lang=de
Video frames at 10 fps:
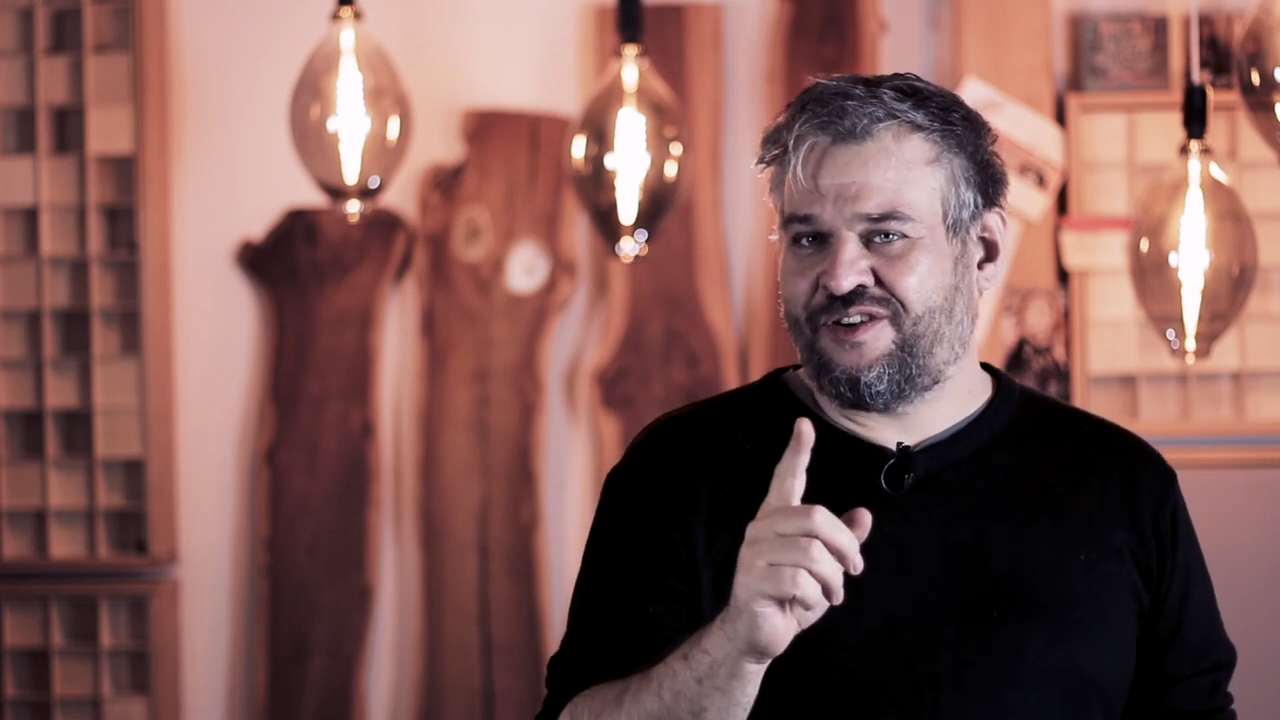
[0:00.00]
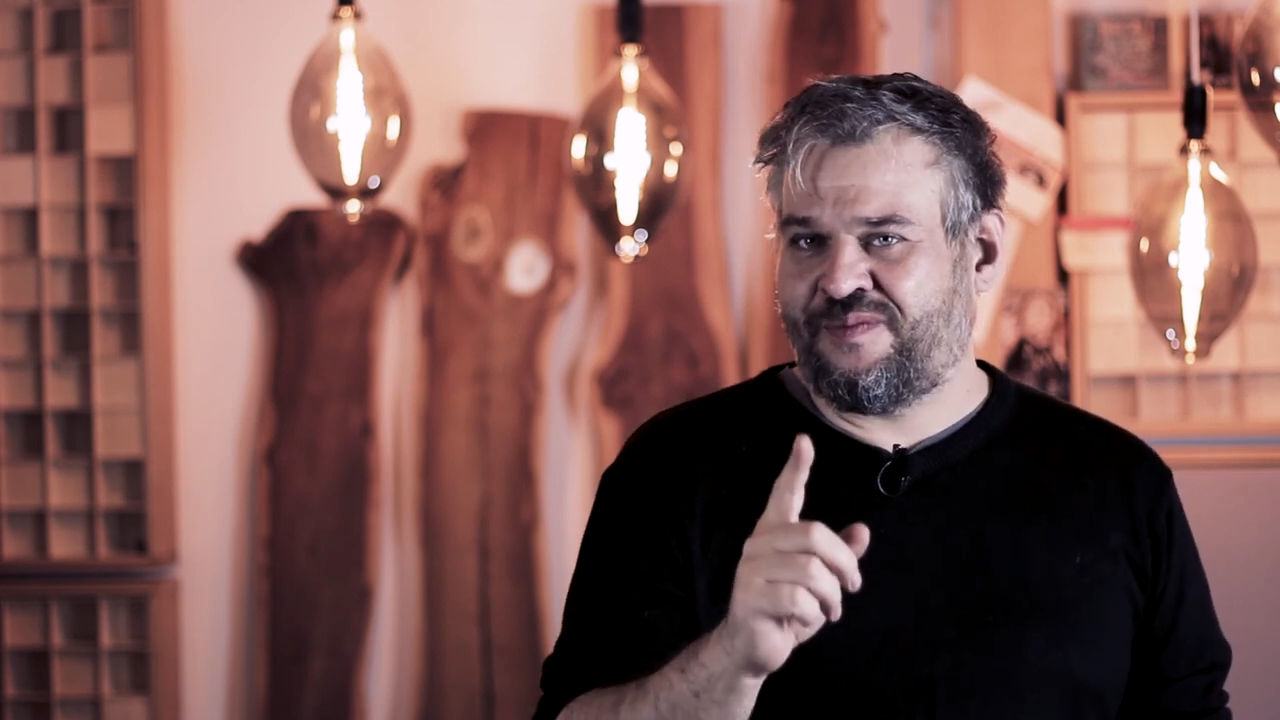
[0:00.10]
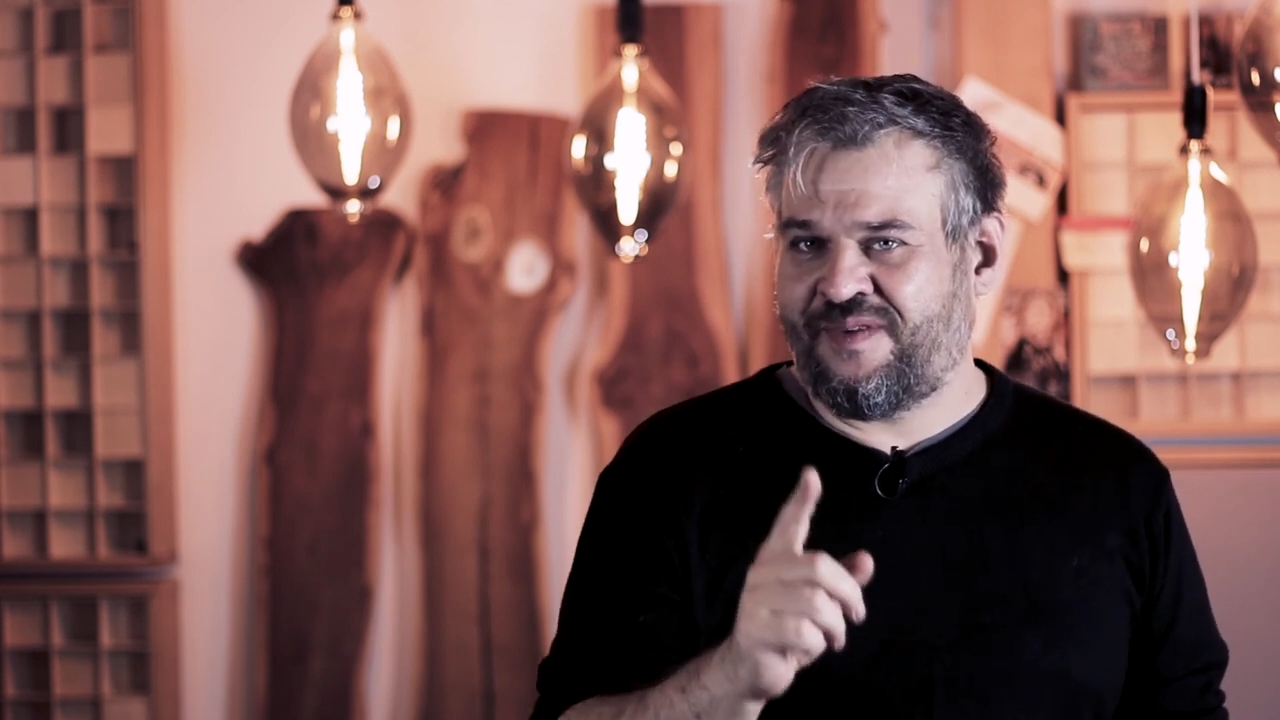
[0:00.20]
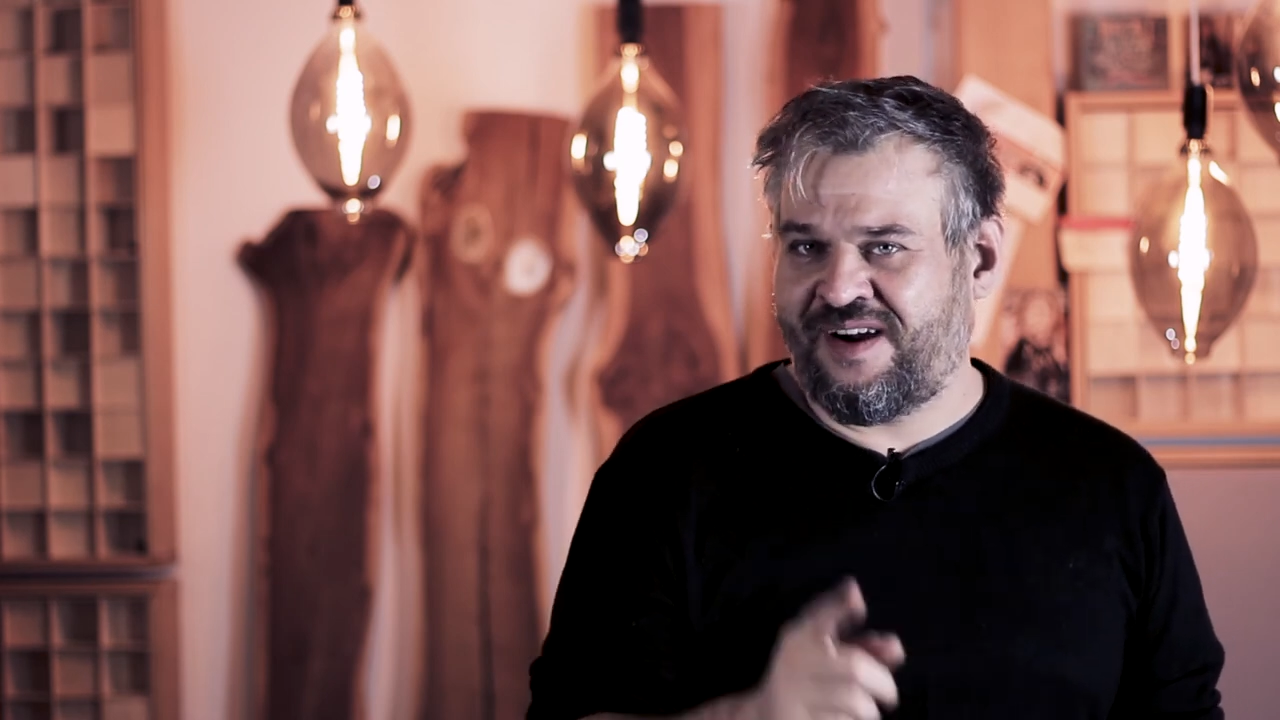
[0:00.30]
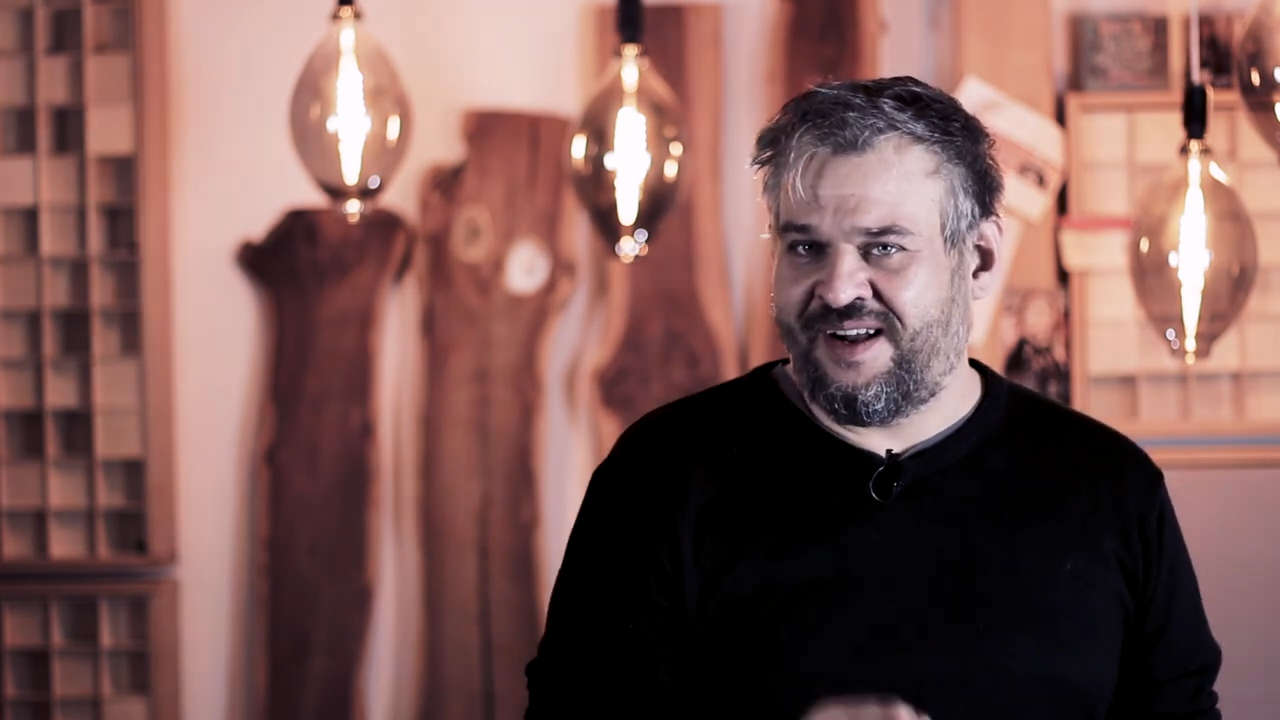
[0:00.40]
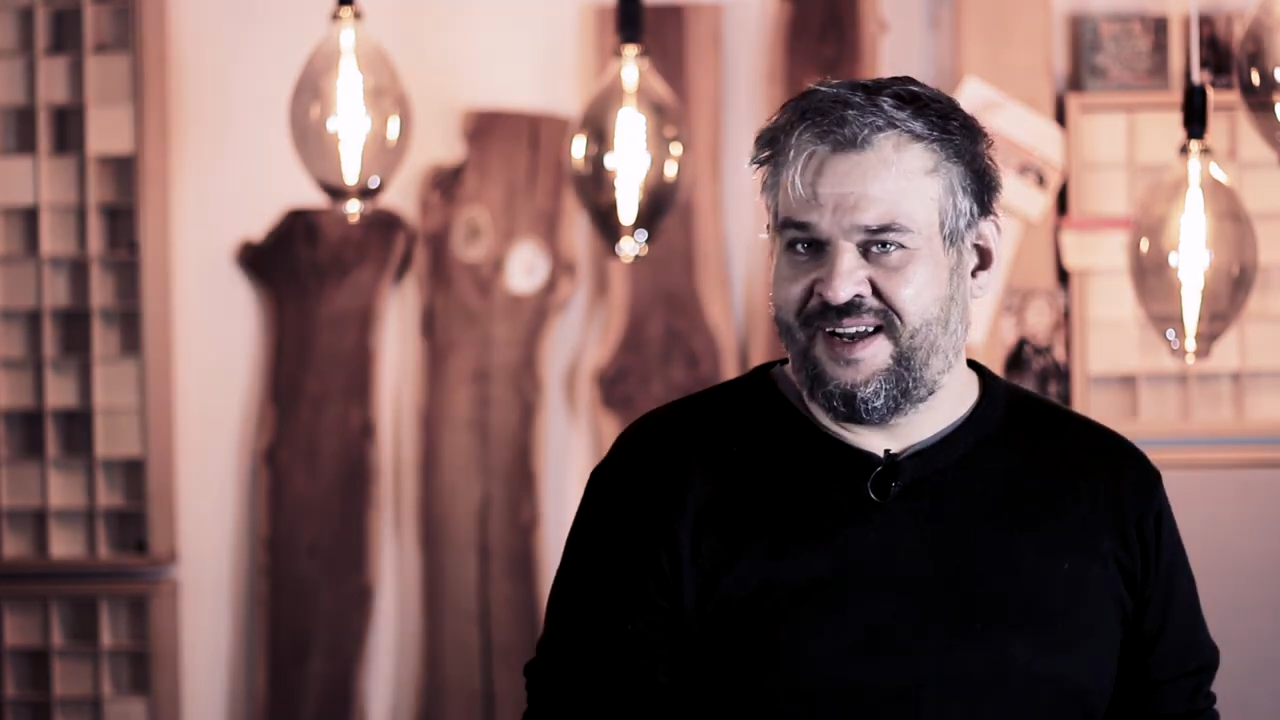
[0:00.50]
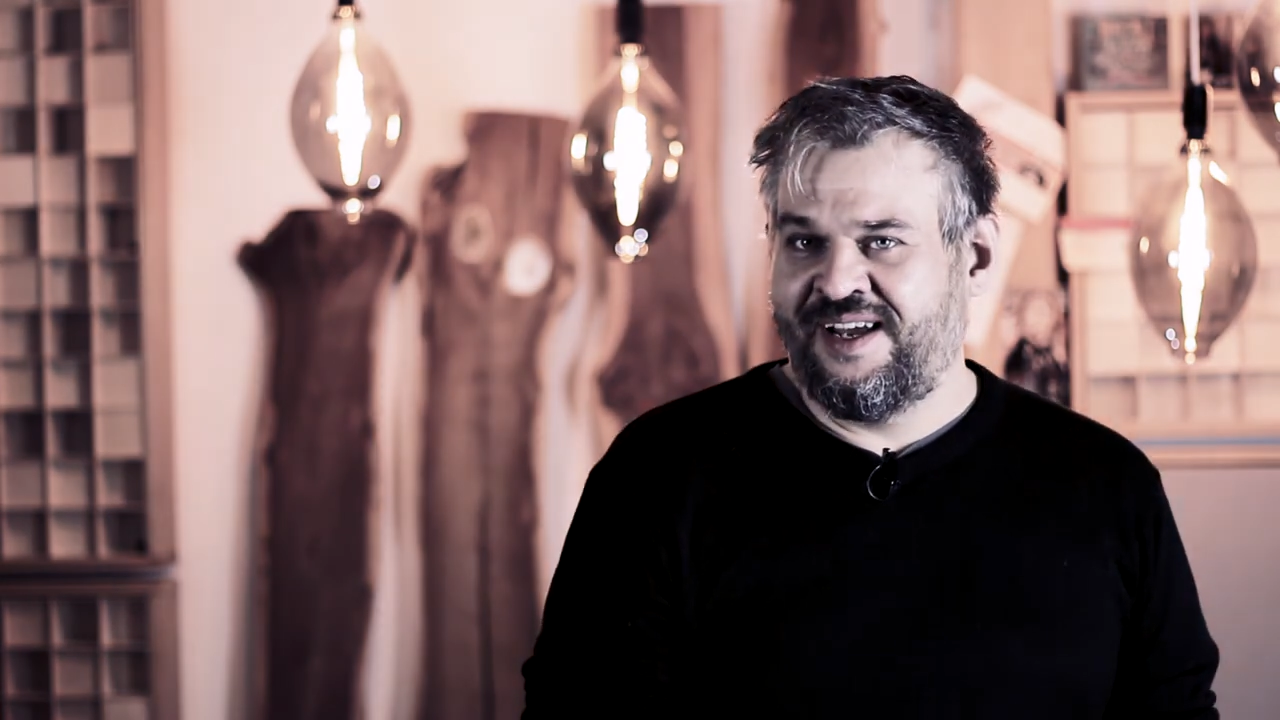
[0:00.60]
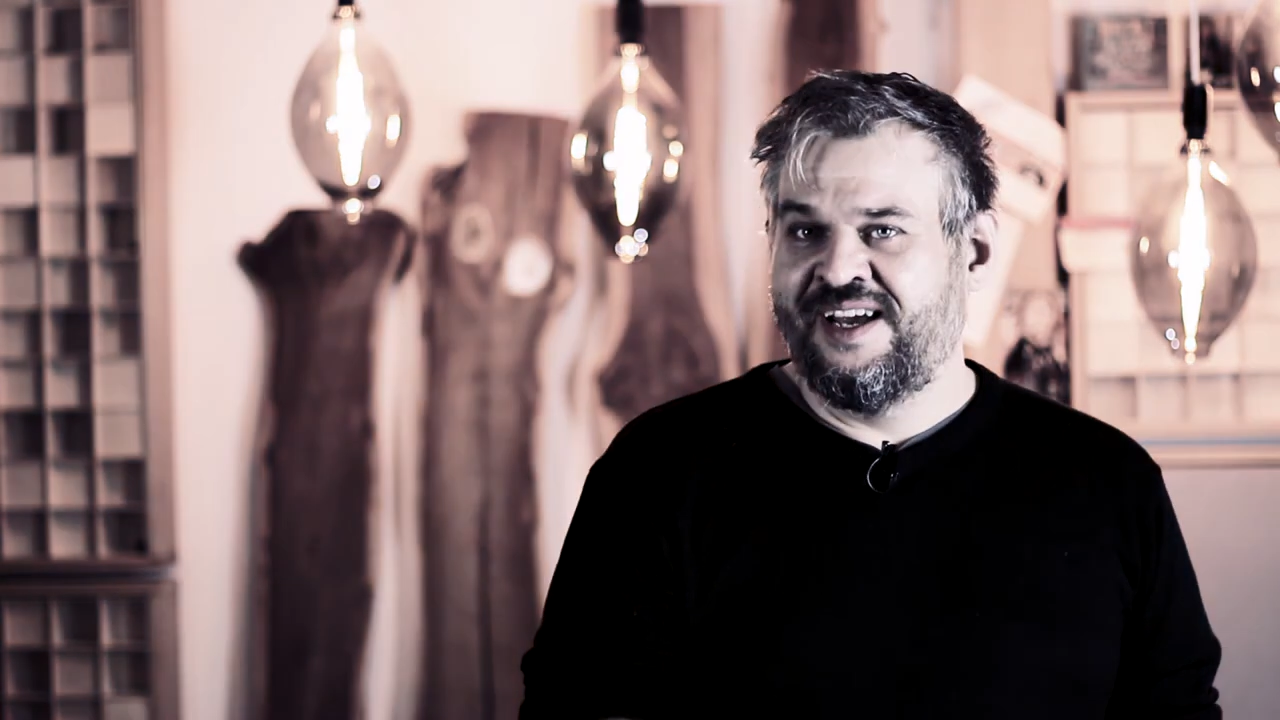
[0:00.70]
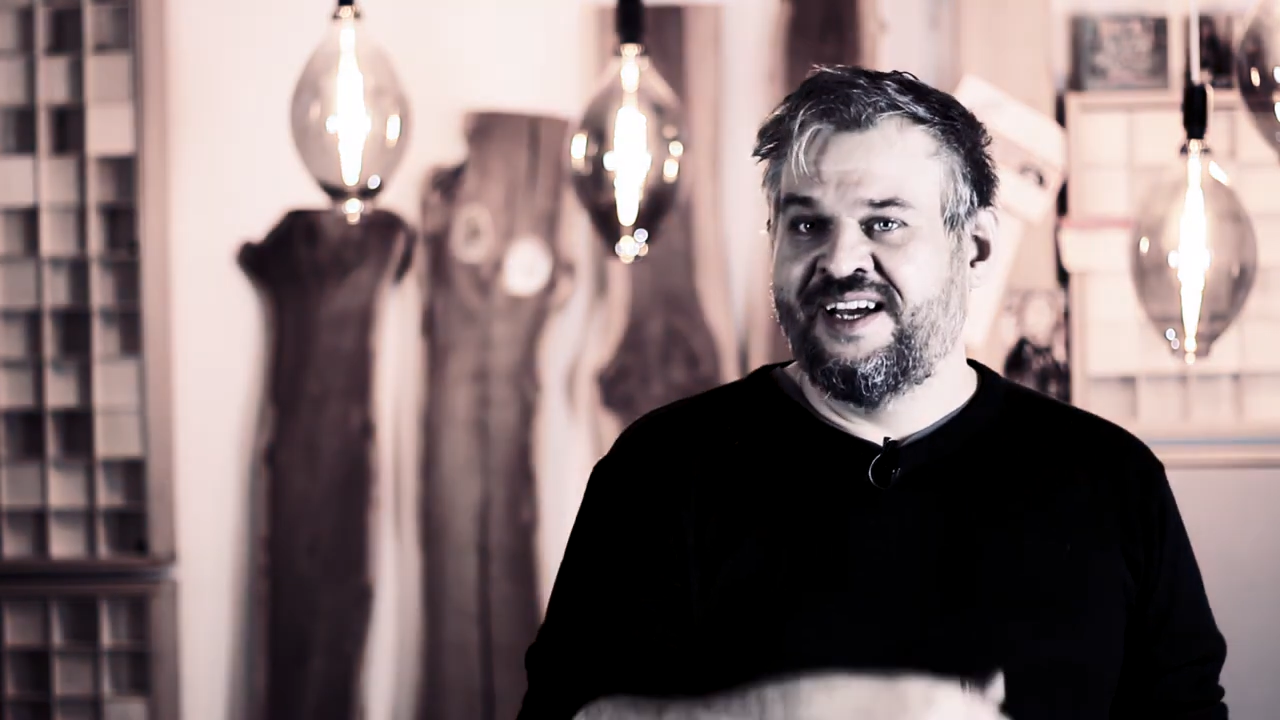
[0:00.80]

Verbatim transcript: doch mal